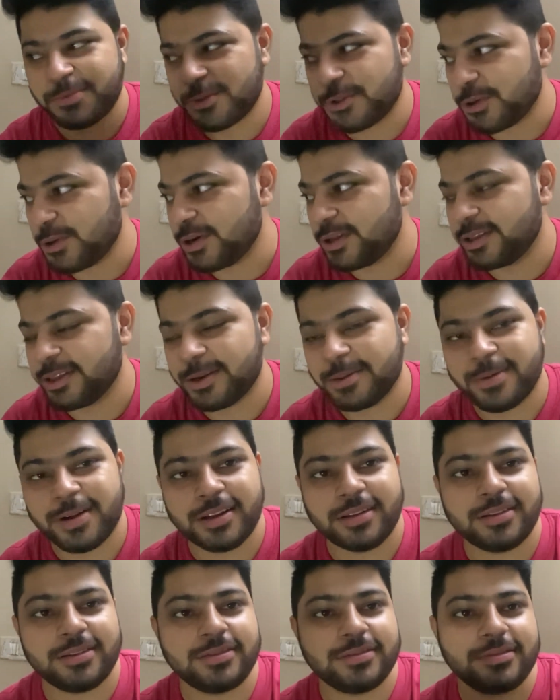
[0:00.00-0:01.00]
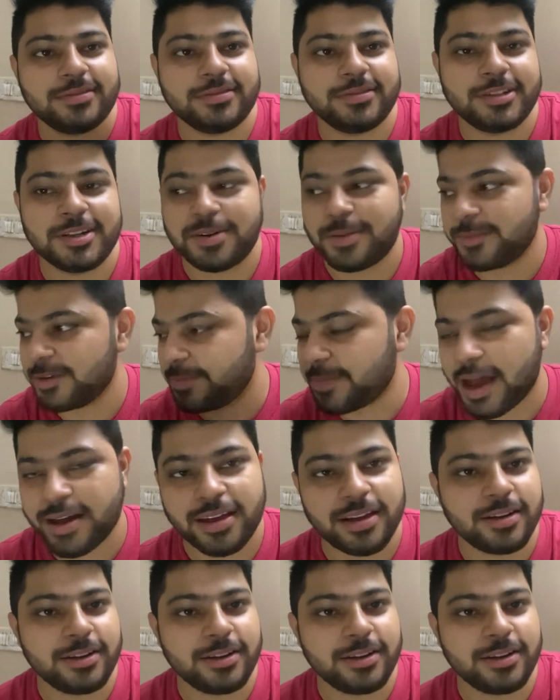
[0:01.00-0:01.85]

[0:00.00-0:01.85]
थोड़ी देर बाद जब अपनी पैकिंग